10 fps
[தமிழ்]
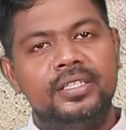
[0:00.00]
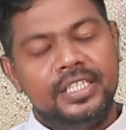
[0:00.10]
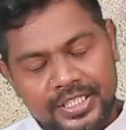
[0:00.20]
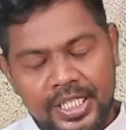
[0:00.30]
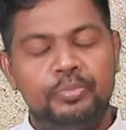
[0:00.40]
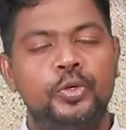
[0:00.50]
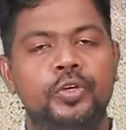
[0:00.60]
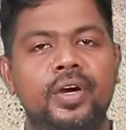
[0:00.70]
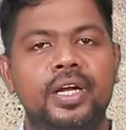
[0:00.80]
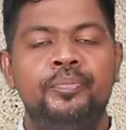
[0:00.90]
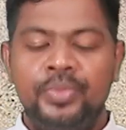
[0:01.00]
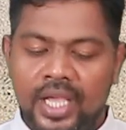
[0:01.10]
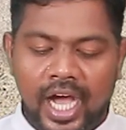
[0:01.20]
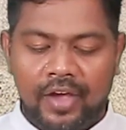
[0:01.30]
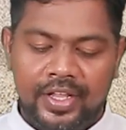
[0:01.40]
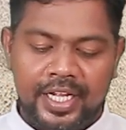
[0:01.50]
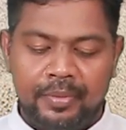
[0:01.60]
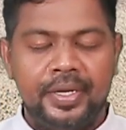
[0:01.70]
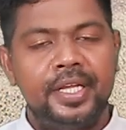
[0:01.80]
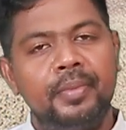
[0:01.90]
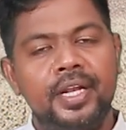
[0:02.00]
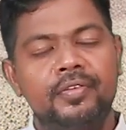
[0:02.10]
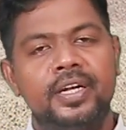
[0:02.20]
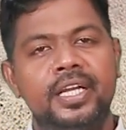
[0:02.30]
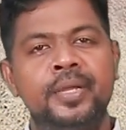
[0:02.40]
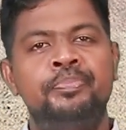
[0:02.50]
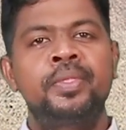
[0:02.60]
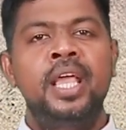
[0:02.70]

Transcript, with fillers: நிச்சயம் புரிவாள் ஆகவே எனக்கு பிரியமானவர்களே